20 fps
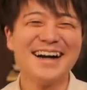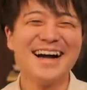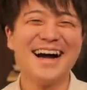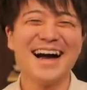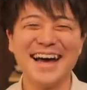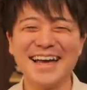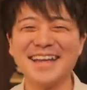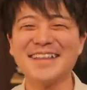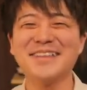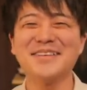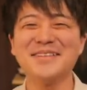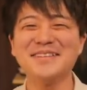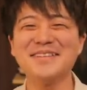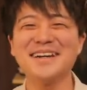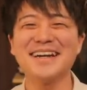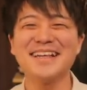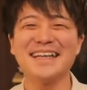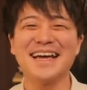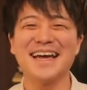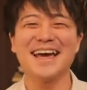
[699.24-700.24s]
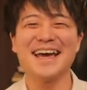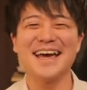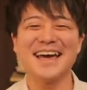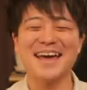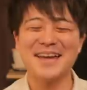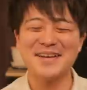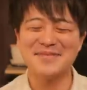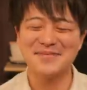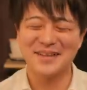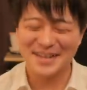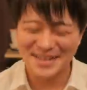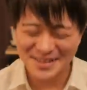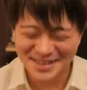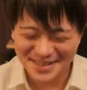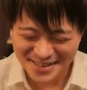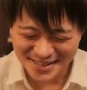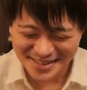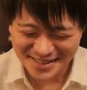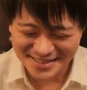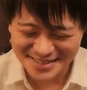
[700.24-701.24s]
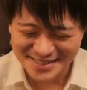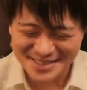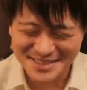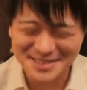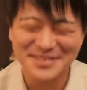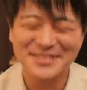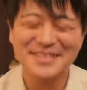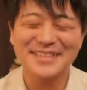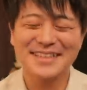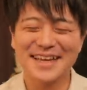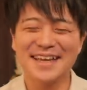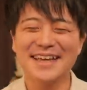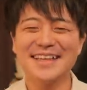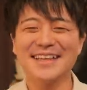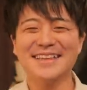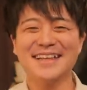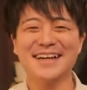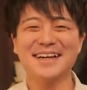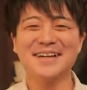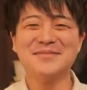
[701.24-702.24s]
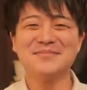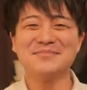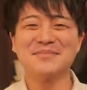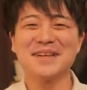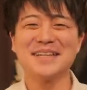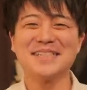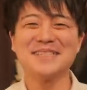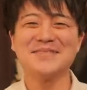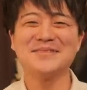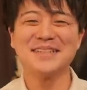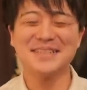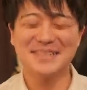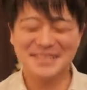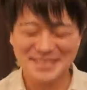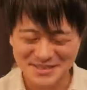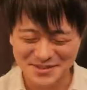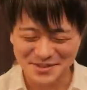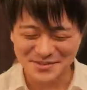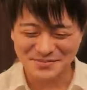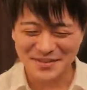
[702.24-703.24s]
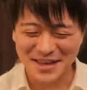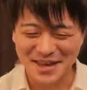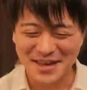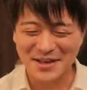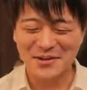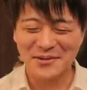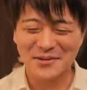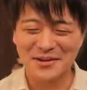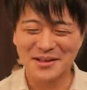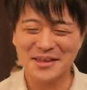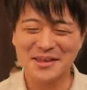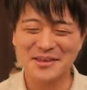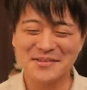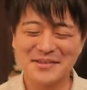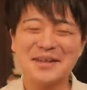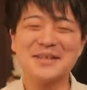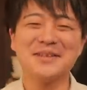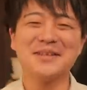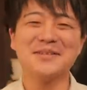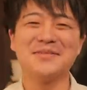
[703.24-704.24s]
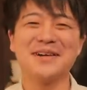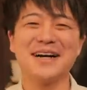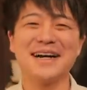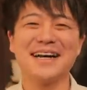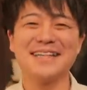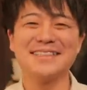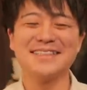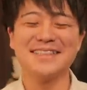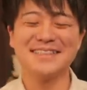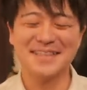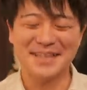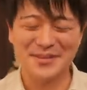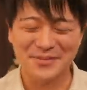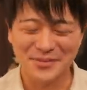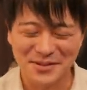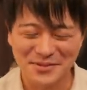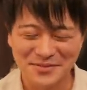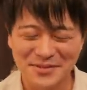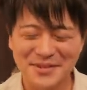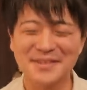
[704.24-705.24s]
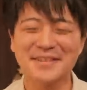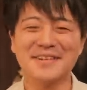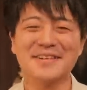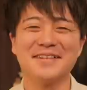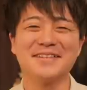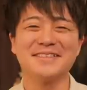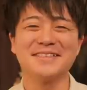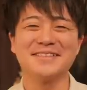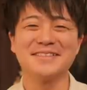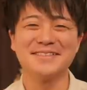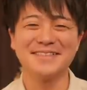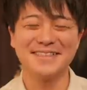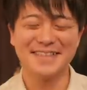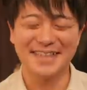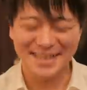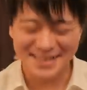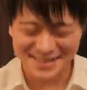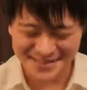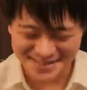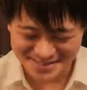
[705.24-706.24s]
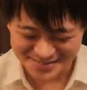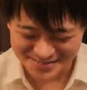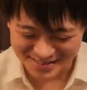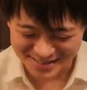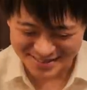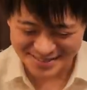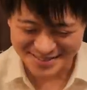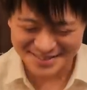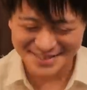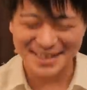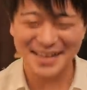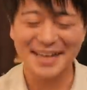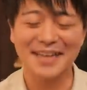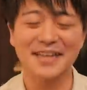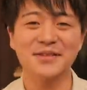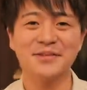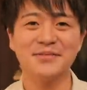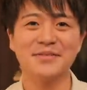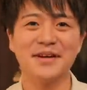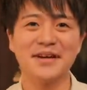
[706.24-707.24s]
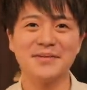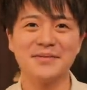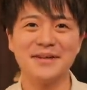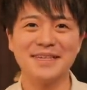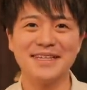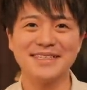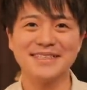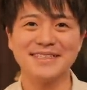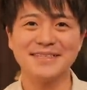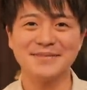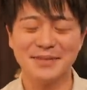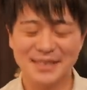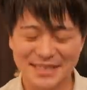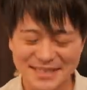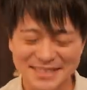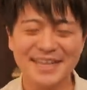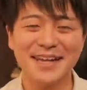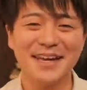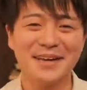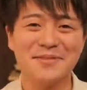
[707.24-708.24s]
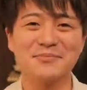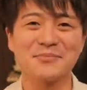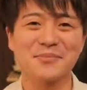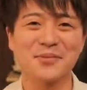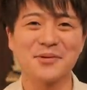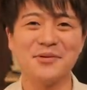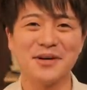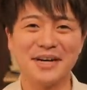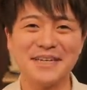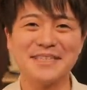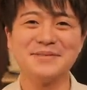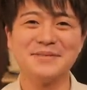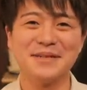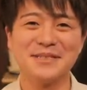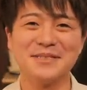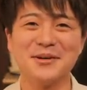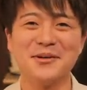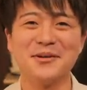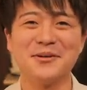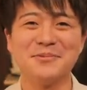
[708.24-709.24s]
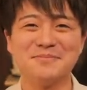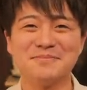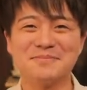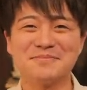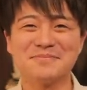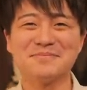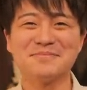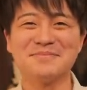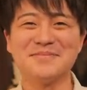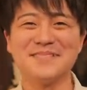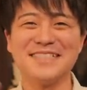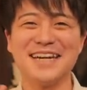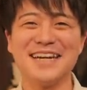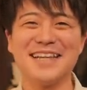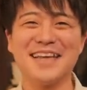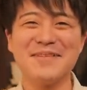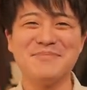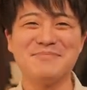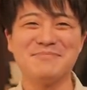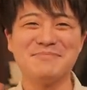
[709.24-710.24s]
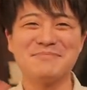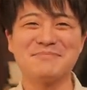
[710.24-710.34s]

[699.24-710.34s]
はい、というわけで、えー、まあ、新居にね、行ったカズマックスと、えー、コーヒーワールドも、あぜひぜひ今後もよろしくお願いいたします。はい、というわけでまたまた次回お会いしましょう。じゃあね。